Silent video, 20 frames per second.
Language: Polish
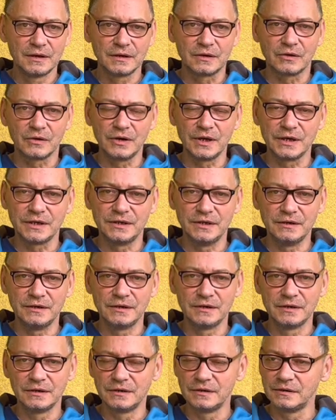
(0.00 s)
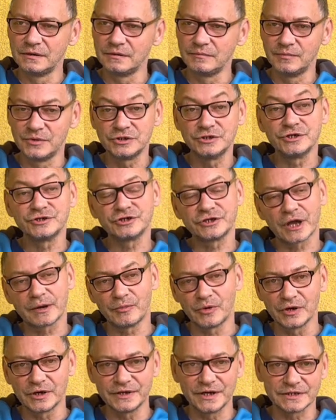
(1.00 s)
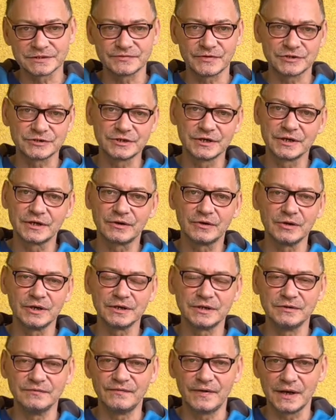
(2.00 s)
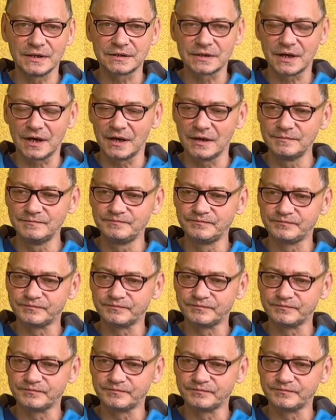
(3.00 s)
kolegi, myślę, że tak mogę nazwać, kolegi Waldka.